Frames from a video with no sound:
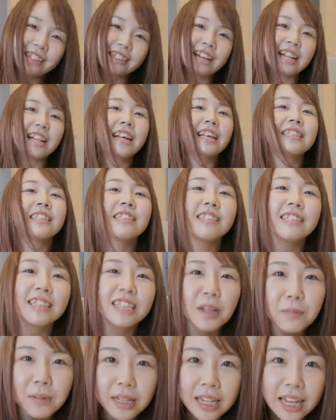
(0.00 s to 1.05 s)
えでは早速
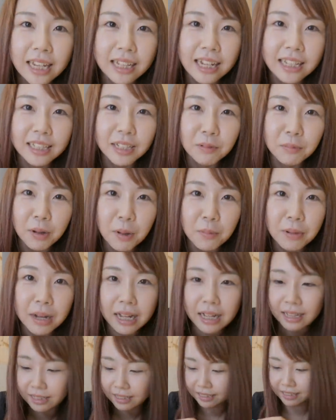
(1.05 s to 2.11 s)
食べていきたいと思いま